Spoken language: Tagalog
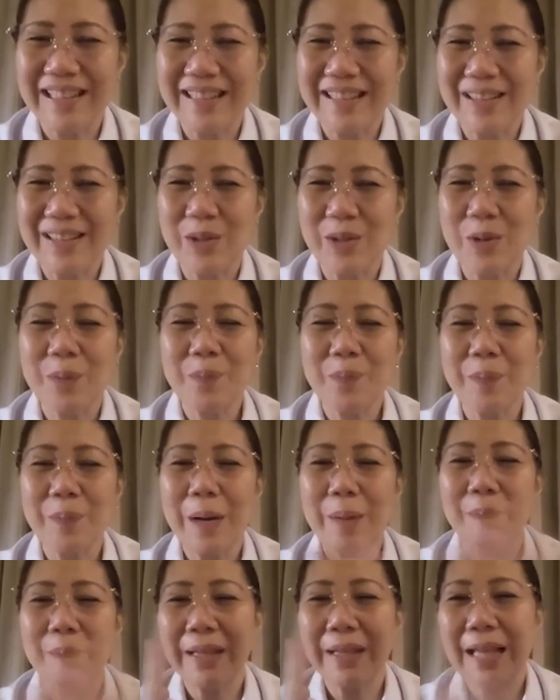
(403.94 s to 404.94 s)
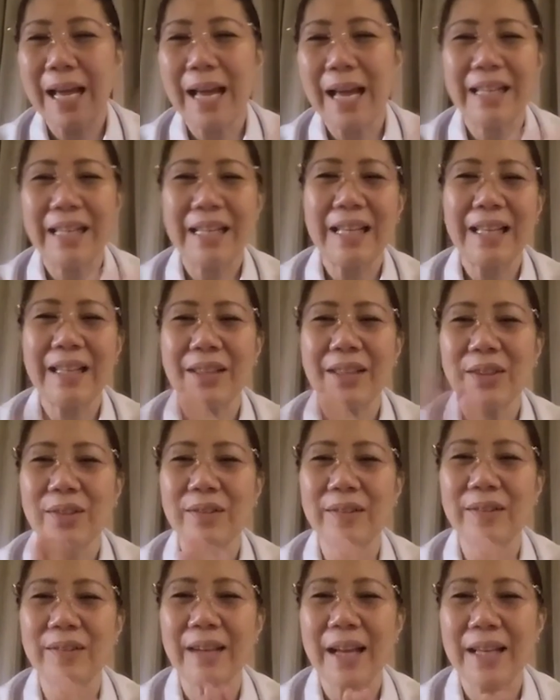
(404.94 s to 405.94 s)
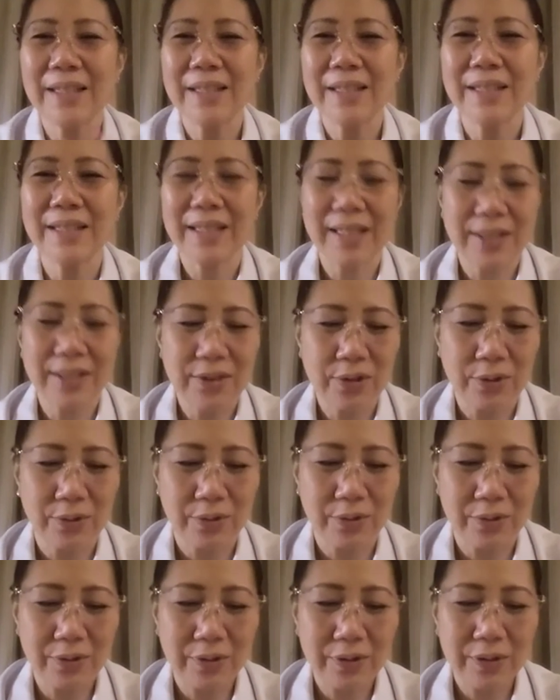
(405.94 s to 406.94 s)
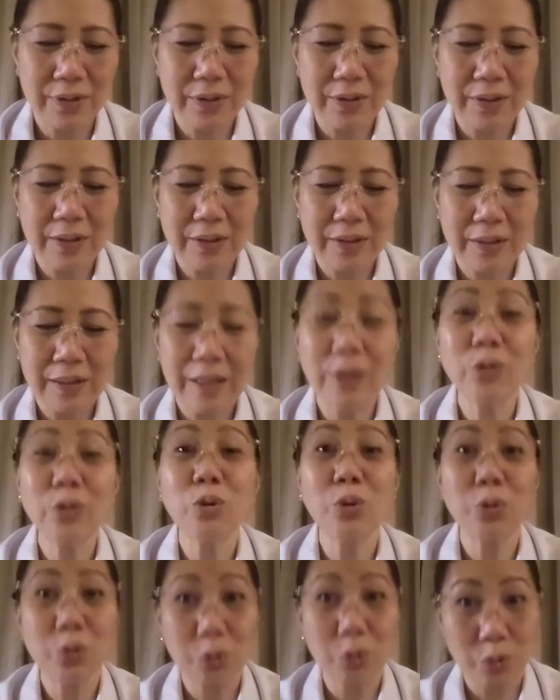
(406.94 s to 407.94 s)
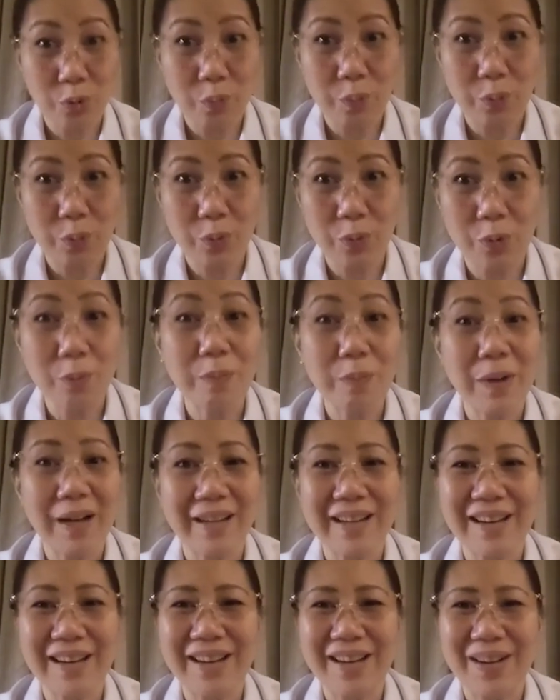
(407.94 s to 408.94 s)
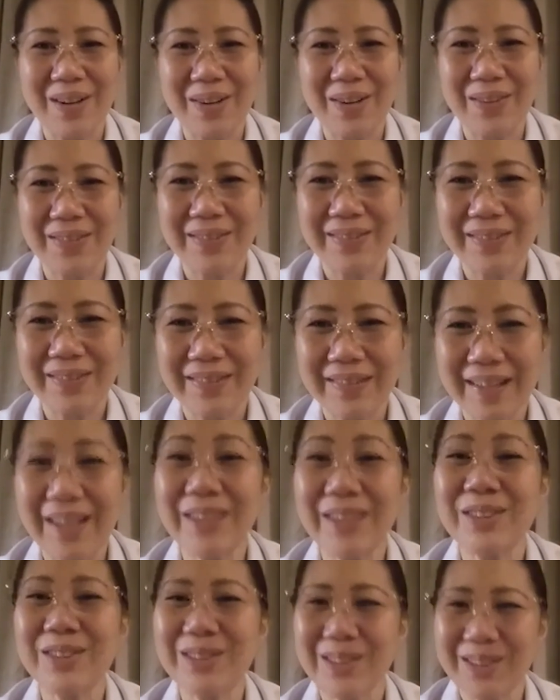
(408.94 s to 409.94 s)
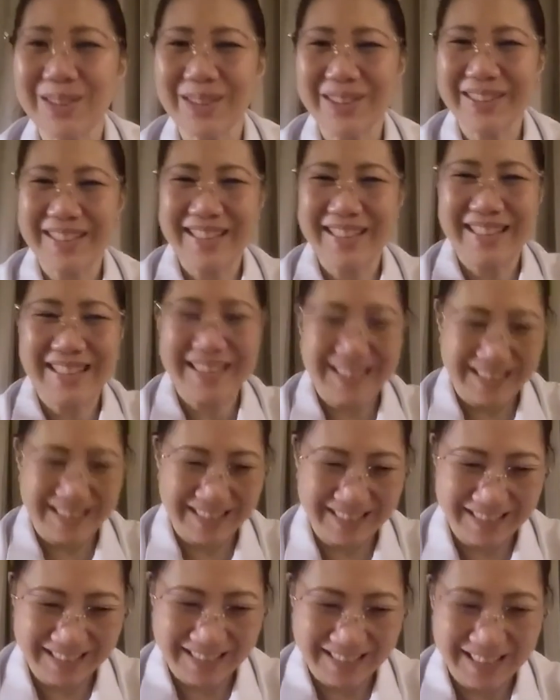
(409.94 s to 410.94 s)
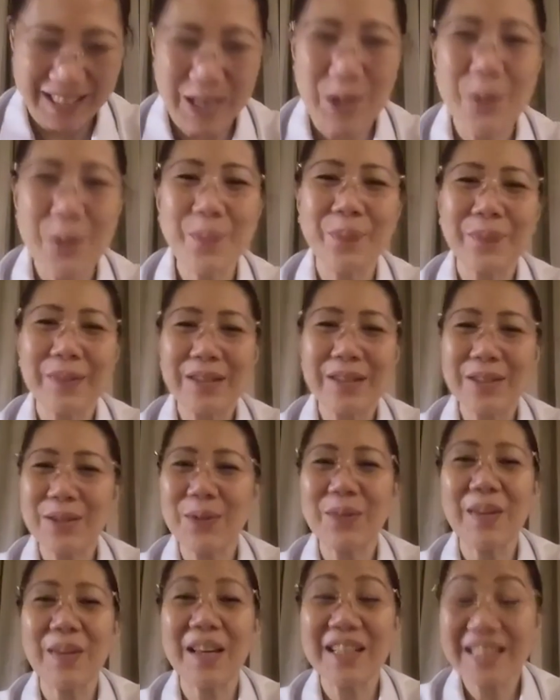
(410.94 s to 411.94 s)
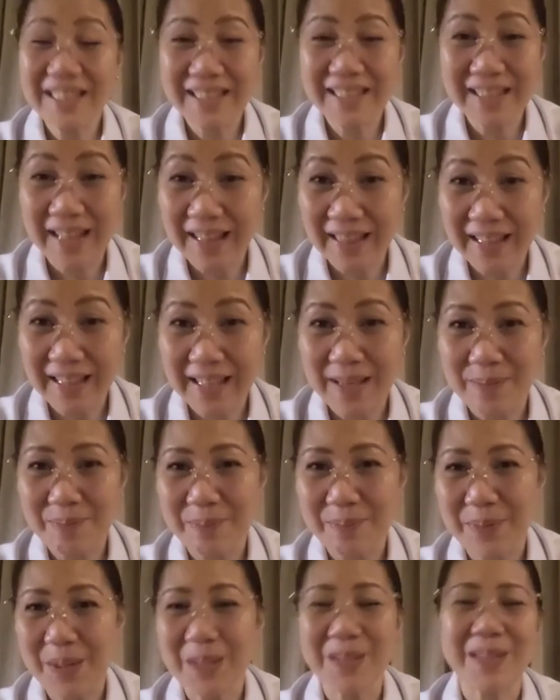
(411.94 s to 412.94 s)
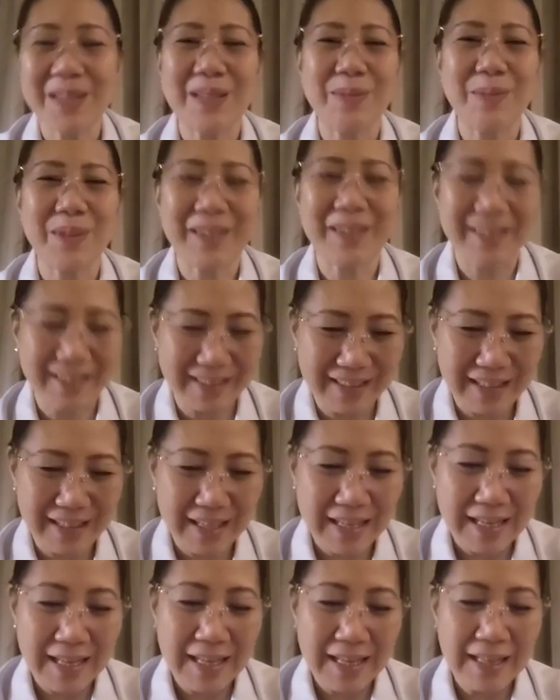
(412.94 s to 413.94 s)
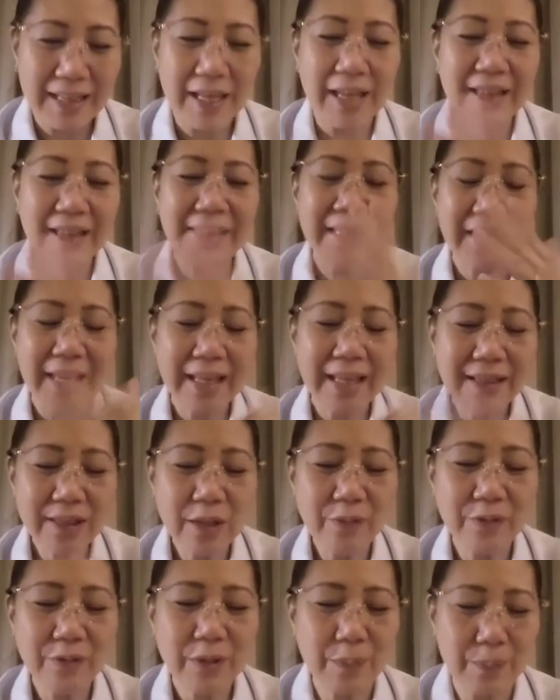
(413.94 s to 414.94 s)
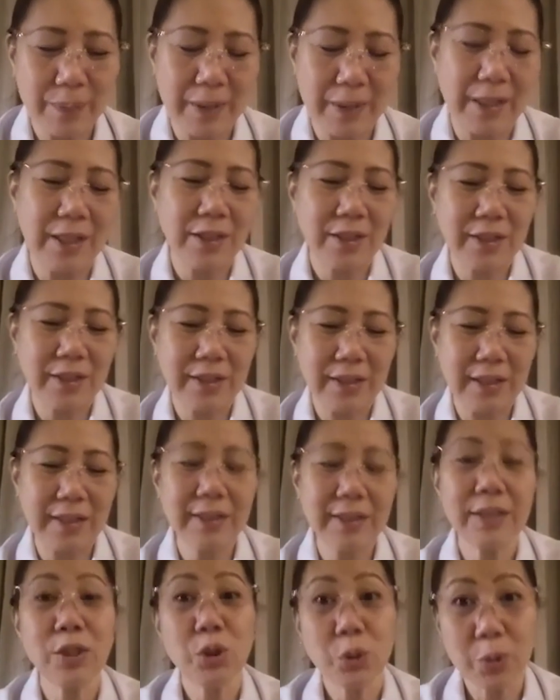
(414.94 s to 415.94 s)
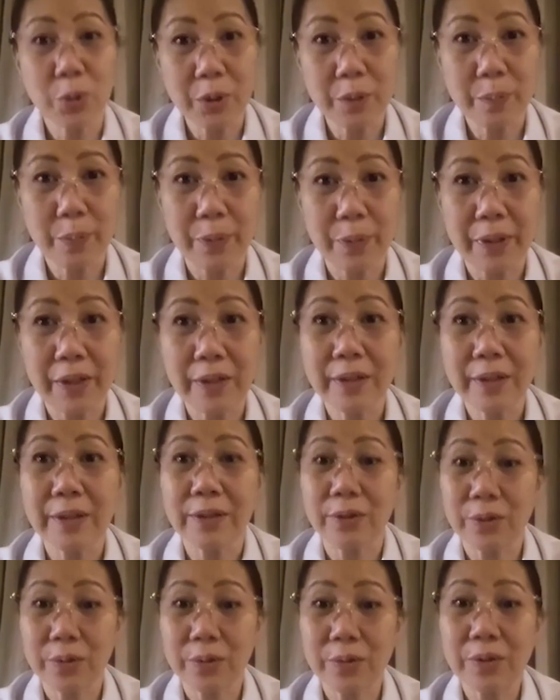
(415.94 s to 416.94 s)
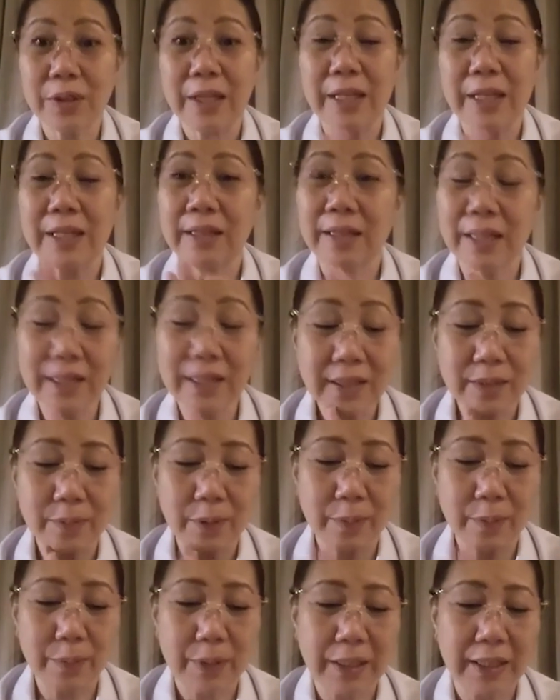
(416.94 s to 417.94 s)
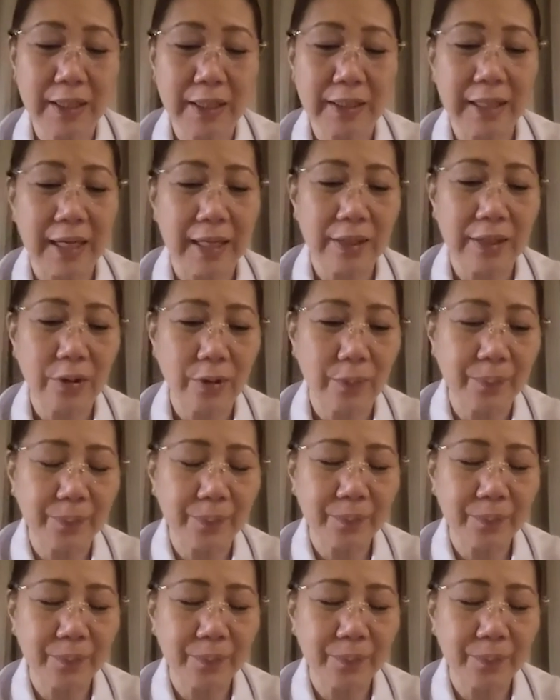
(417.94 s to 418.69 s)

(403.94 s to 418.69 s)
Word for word: no? Papadaanin lang yung grasya sa inyo ang totoo pong gumagalaw ang Diyos. No? So there's nothing impossible. Now, at the end of the page is a short prayer that goes like this. Magpray na tayo.